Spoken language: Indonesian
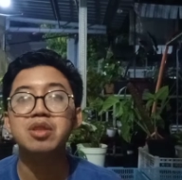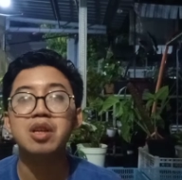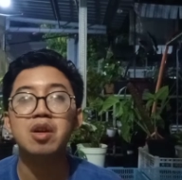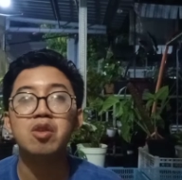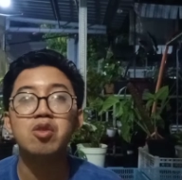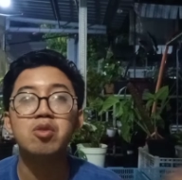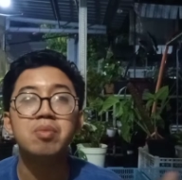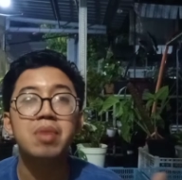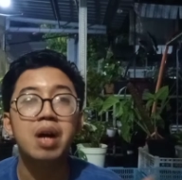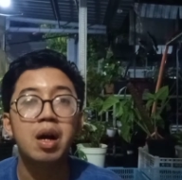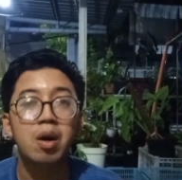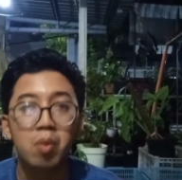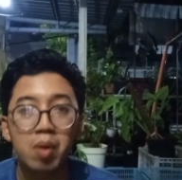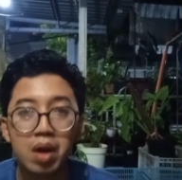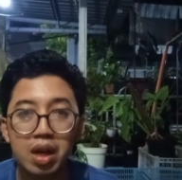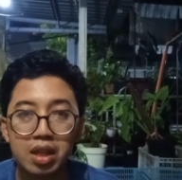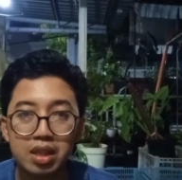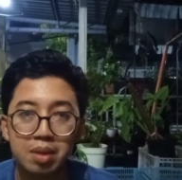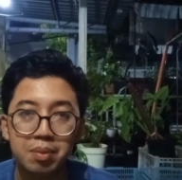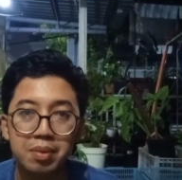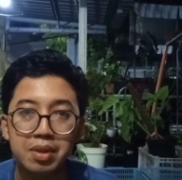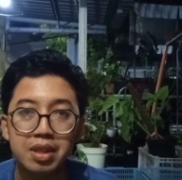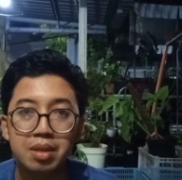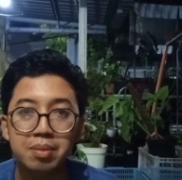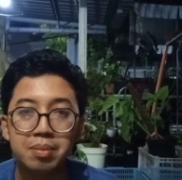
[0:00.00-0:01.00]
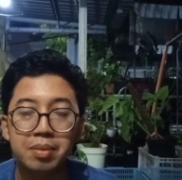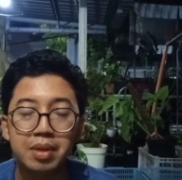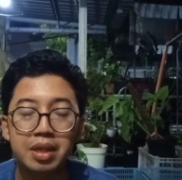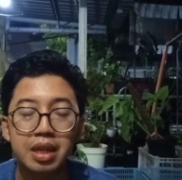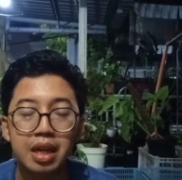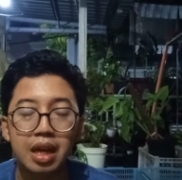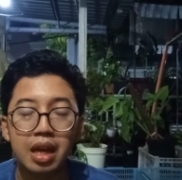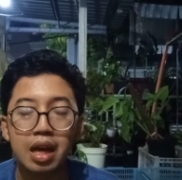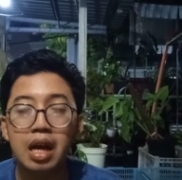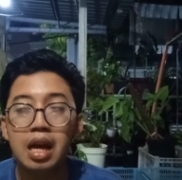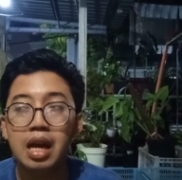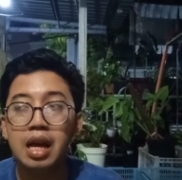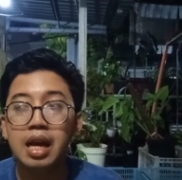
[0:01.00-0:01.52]
aku bawa teman-teman
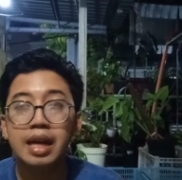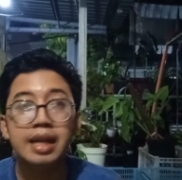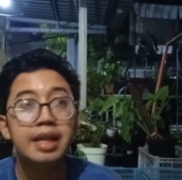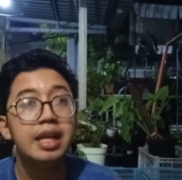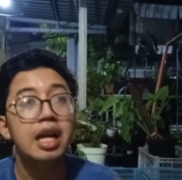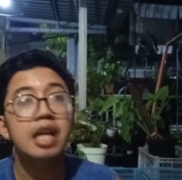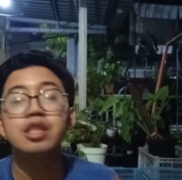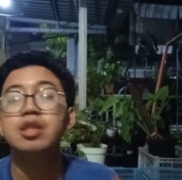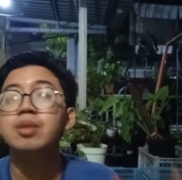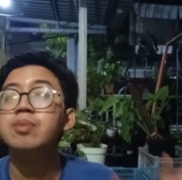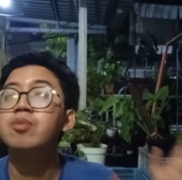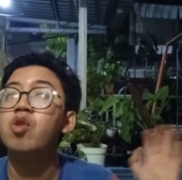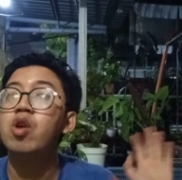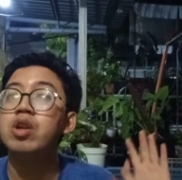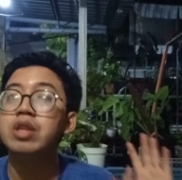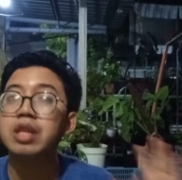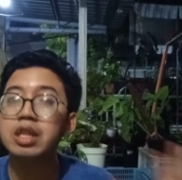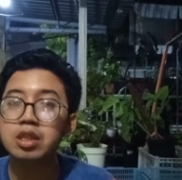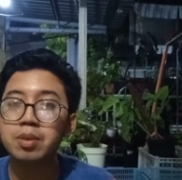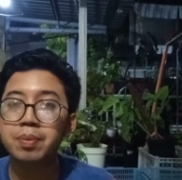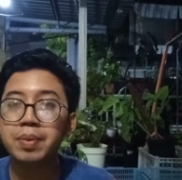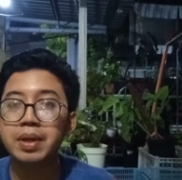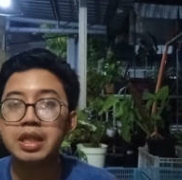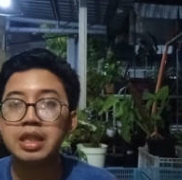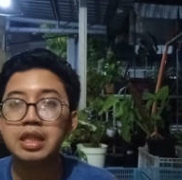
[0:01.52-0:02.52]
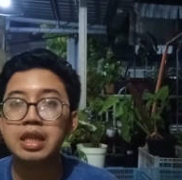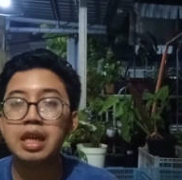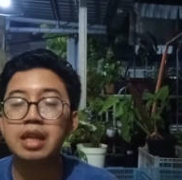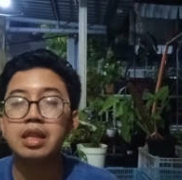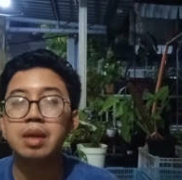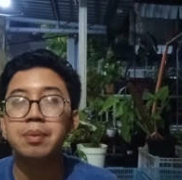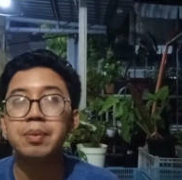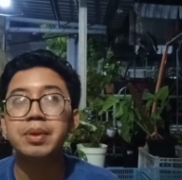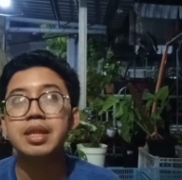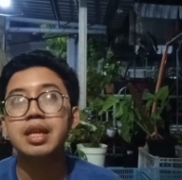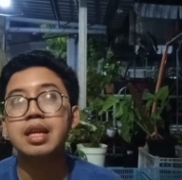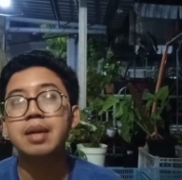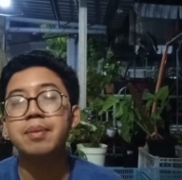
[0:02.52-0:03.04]
ya nggak semuanya sepertinya
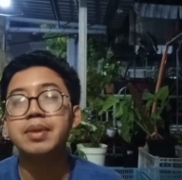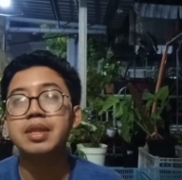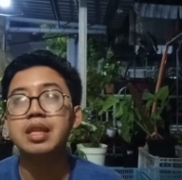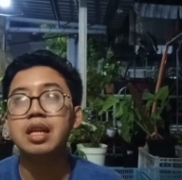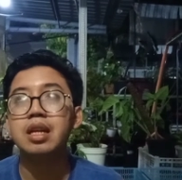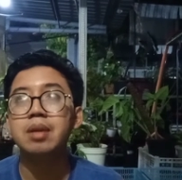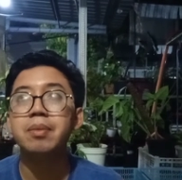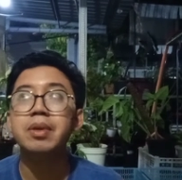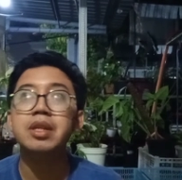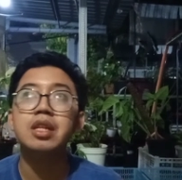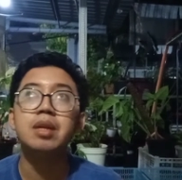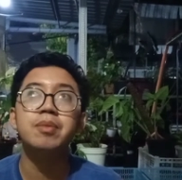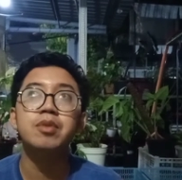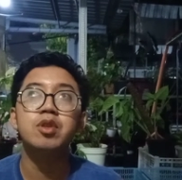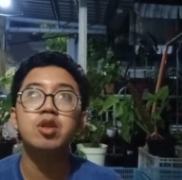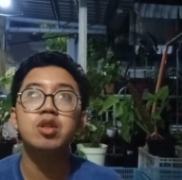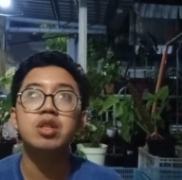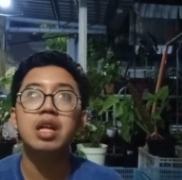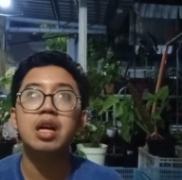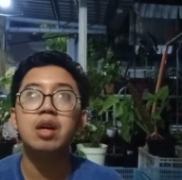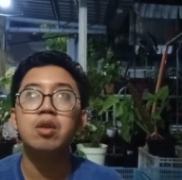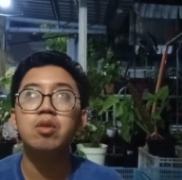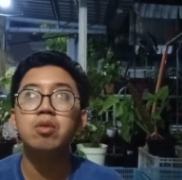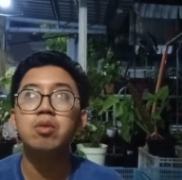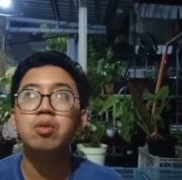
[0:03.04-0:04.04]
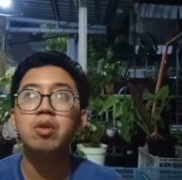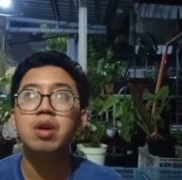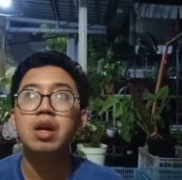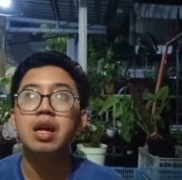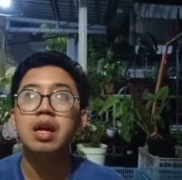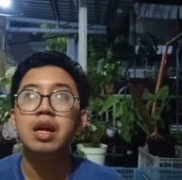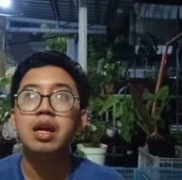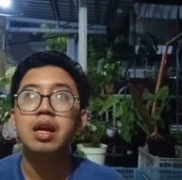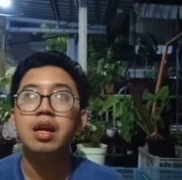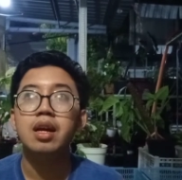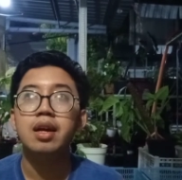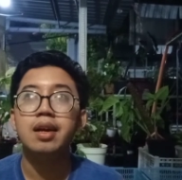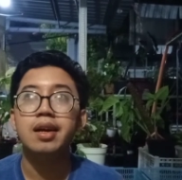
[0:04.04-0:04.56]
tapi tanaman-tanaman yang menurut aku
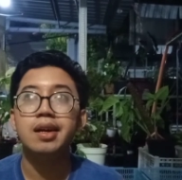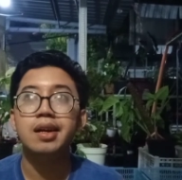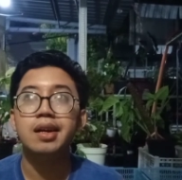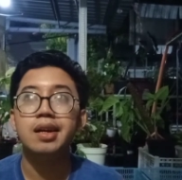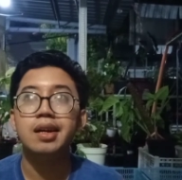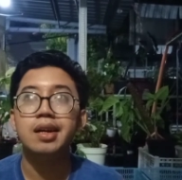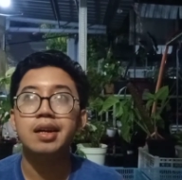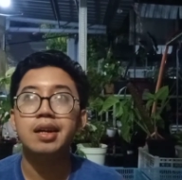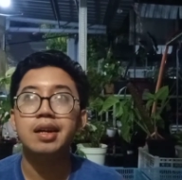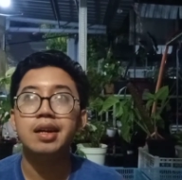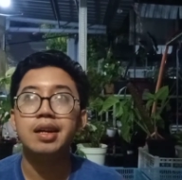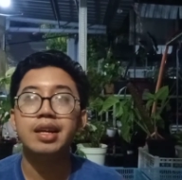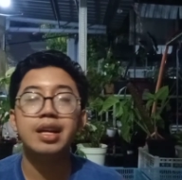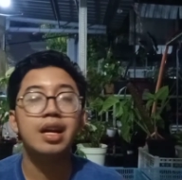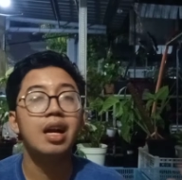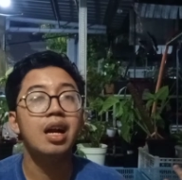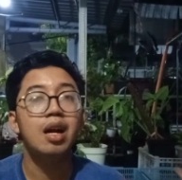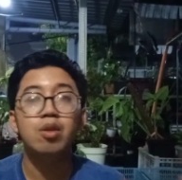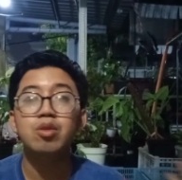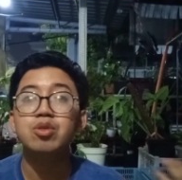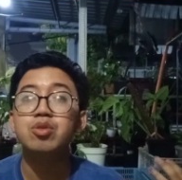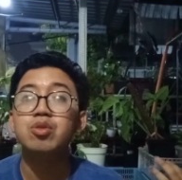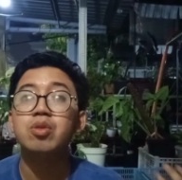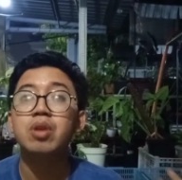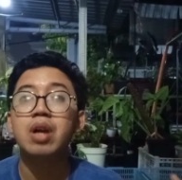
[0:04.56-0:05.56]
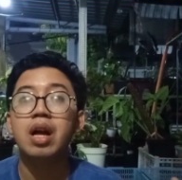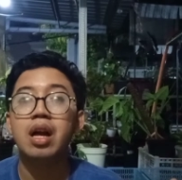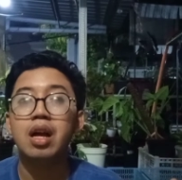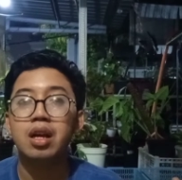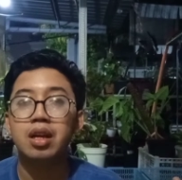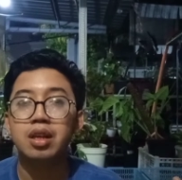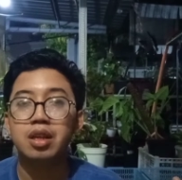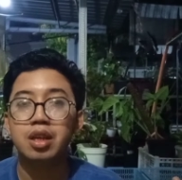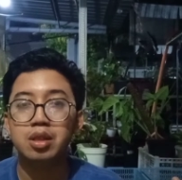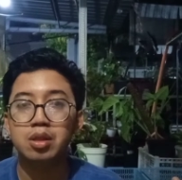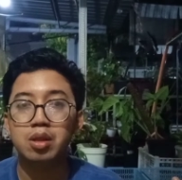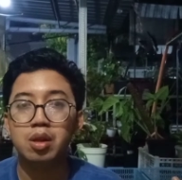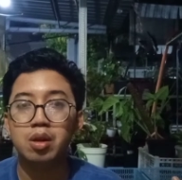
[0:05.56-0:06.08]
uh, yang aku suka
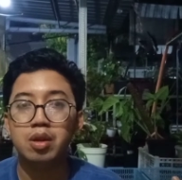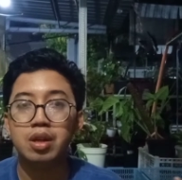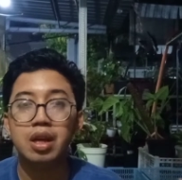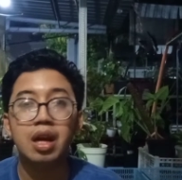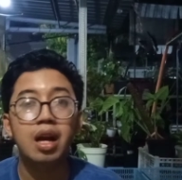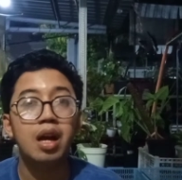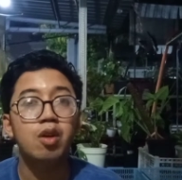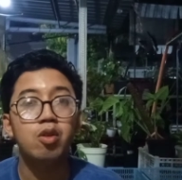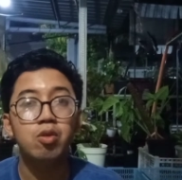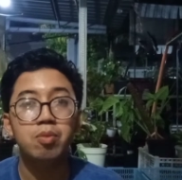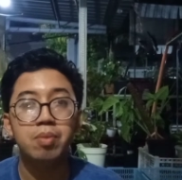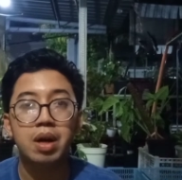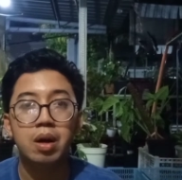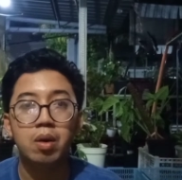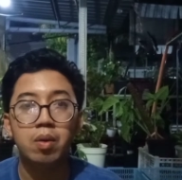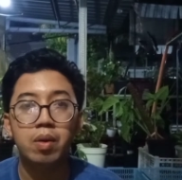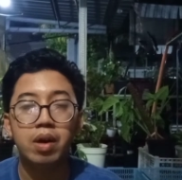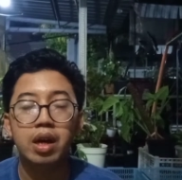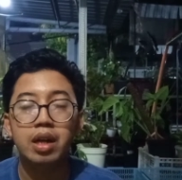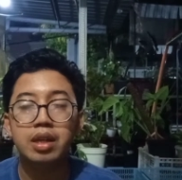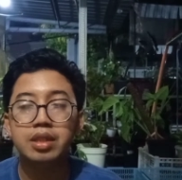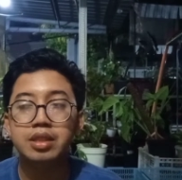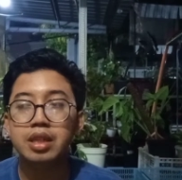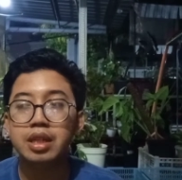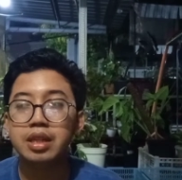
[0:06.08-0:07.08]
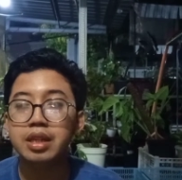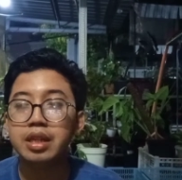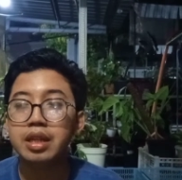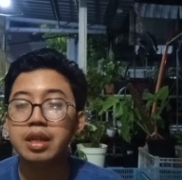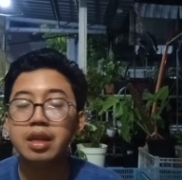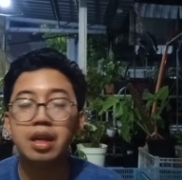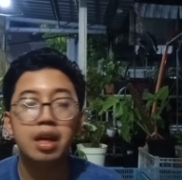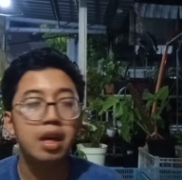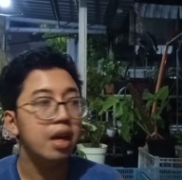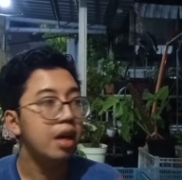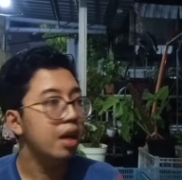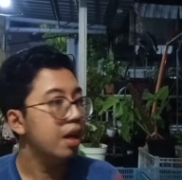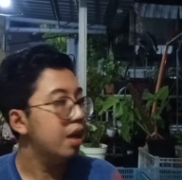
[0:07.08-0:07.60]
gitu loh yang aku bawa jadi